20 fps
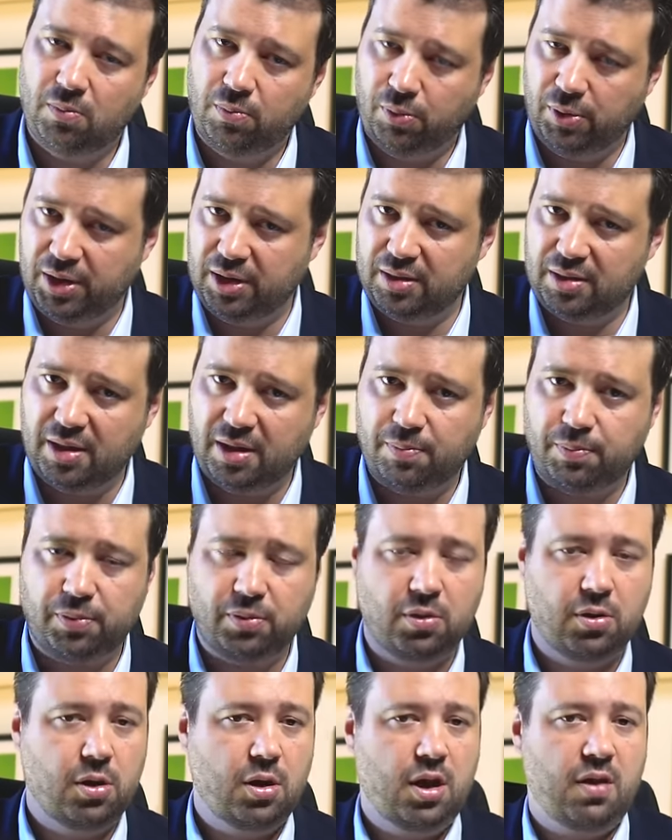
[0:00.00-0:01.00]
por exemplo,
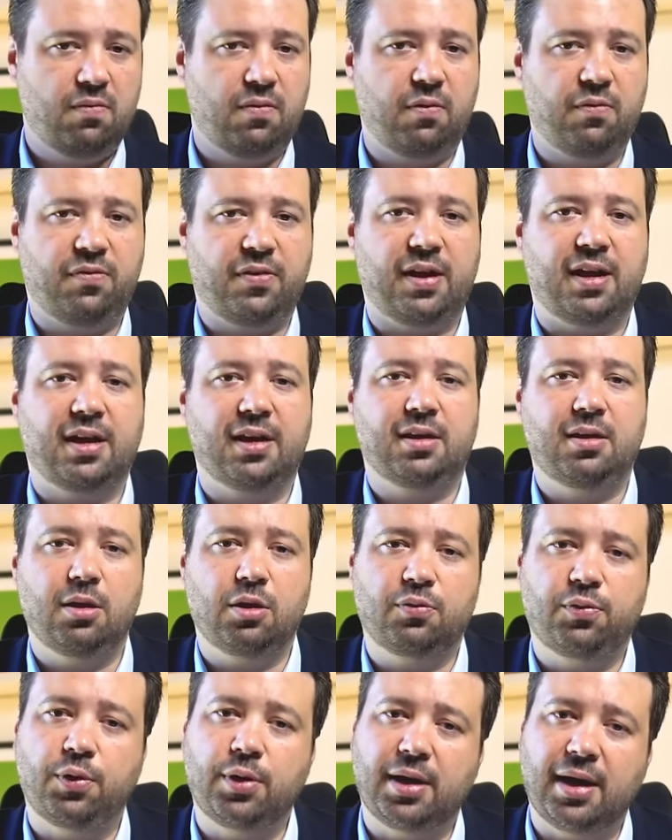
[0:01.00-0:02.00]
e vão falar que
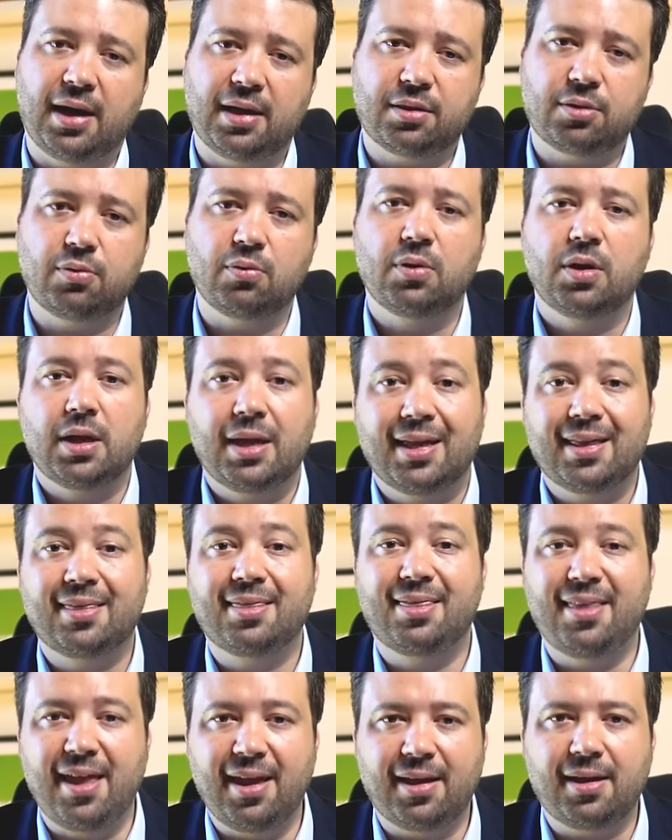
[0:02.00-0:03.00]
isso foi gasto
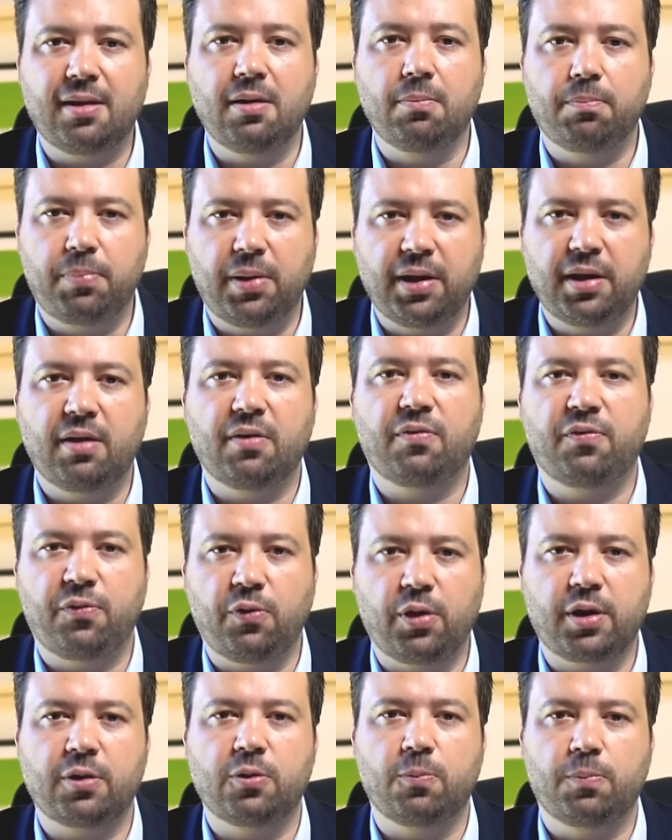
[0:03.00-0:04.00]
de campanha
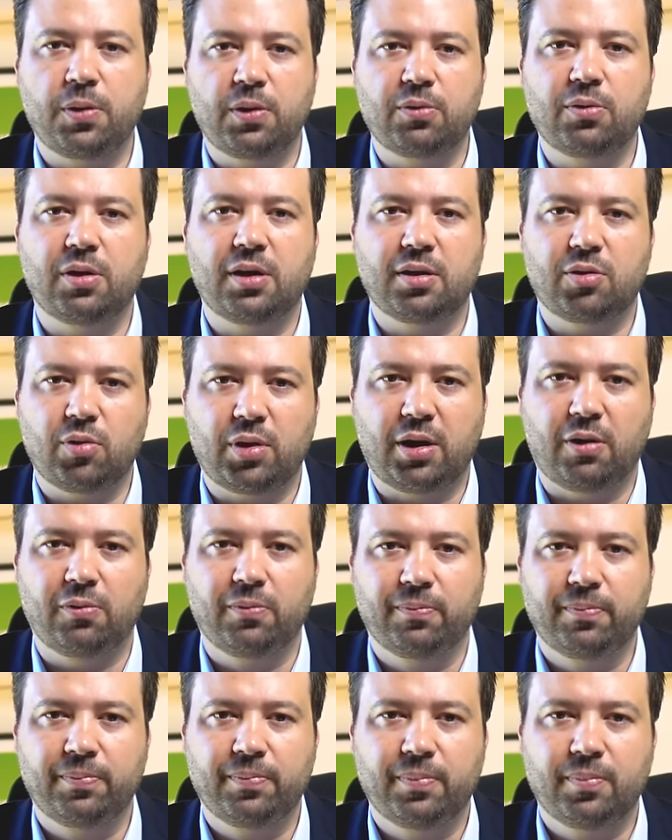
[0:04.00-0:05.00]
fora do período
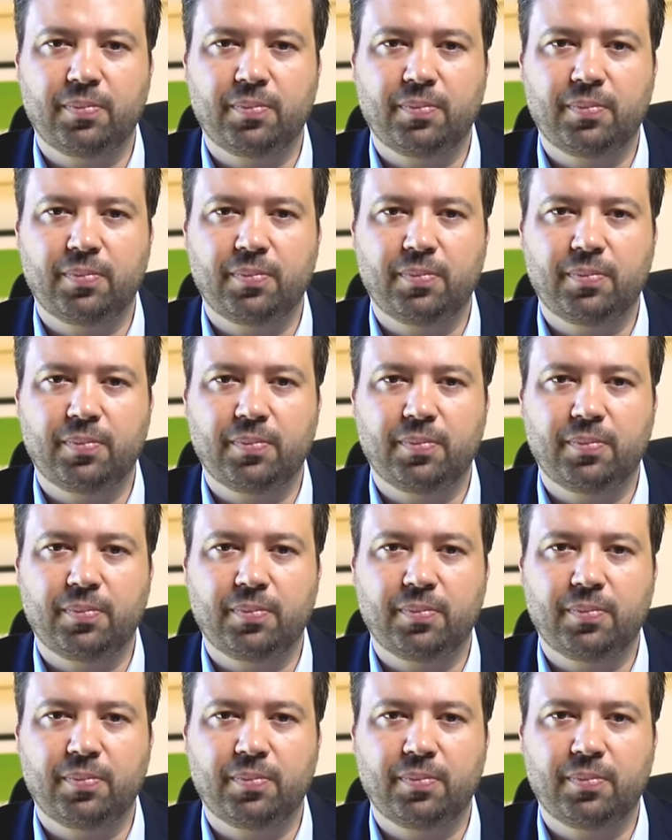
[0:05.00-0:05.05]
eleitoral.